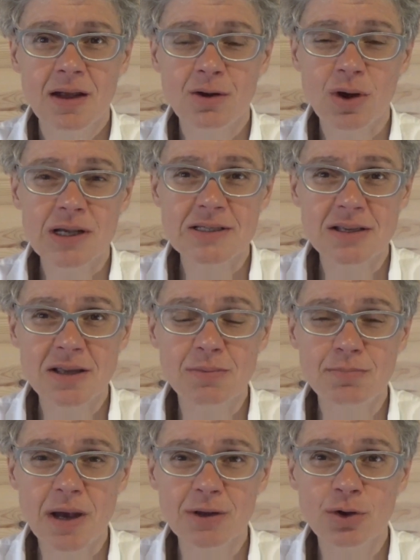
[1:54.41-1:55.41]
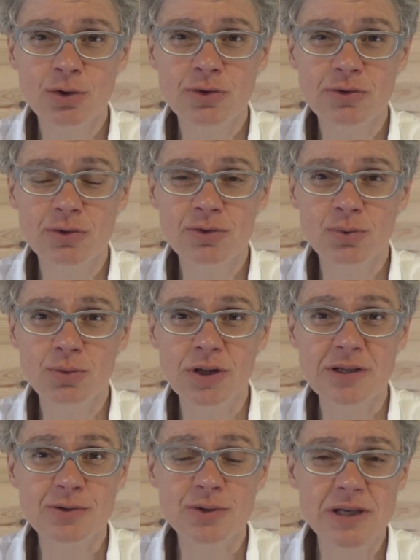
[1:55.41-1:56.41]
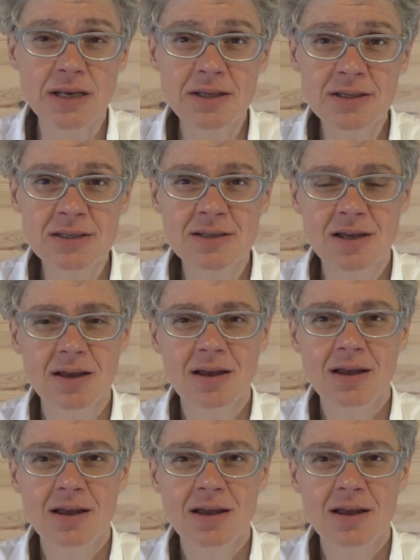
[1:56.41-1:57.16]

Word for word: Alors à certaines périodes, ce sont les socialistes,